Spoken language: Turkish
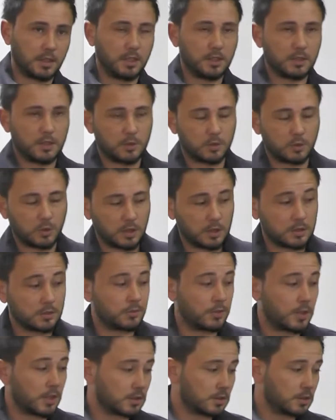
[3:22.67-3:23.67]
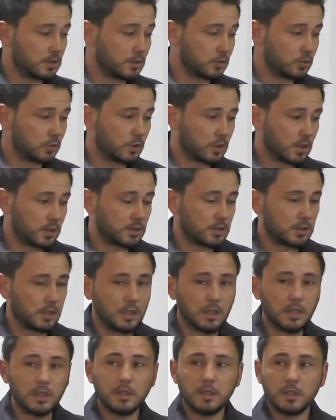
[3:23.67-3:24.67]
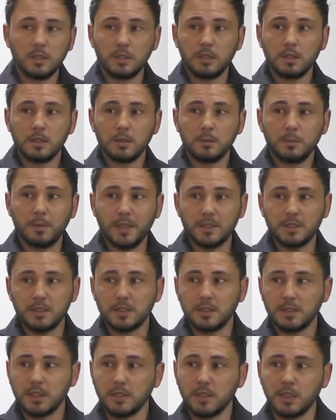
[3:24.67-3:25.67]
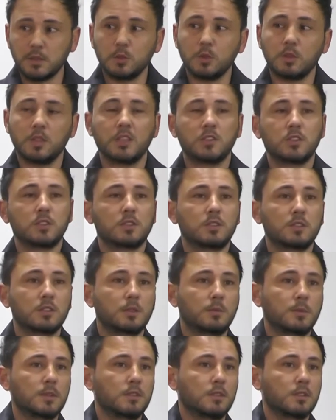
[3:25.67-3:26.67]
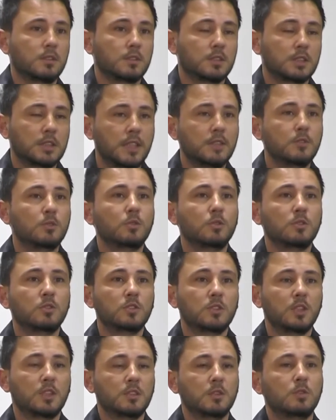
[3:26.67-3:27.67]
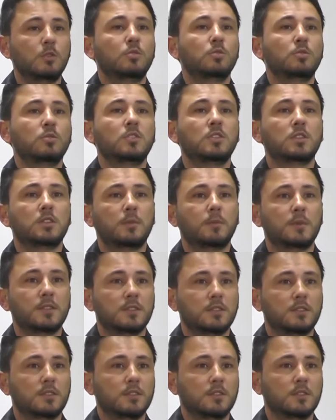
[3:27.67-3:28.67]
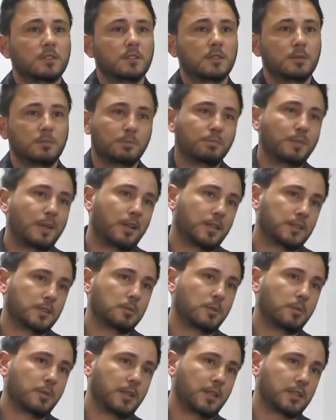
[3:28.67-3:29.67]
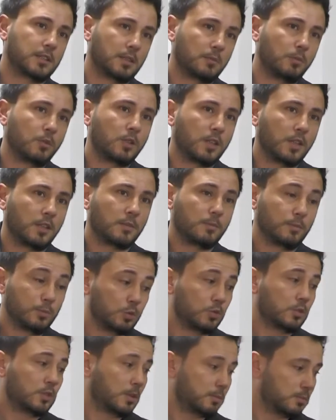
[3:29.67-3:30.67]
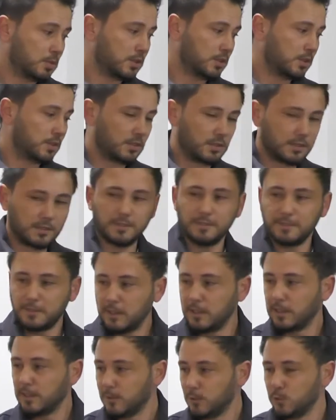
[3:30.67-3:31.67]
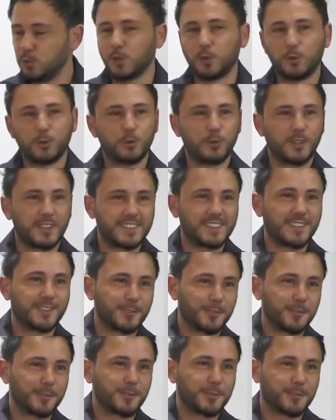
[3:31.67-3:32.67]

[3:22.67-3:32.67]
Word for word: Kalite çok az, farklılık çok az. Bazı insanlar sokağa çıktığı zaman kendi oyuncağından olsun istemez. Bazı babalar da böyle. Bu yüzden biz güzel ürünler satıyoruz.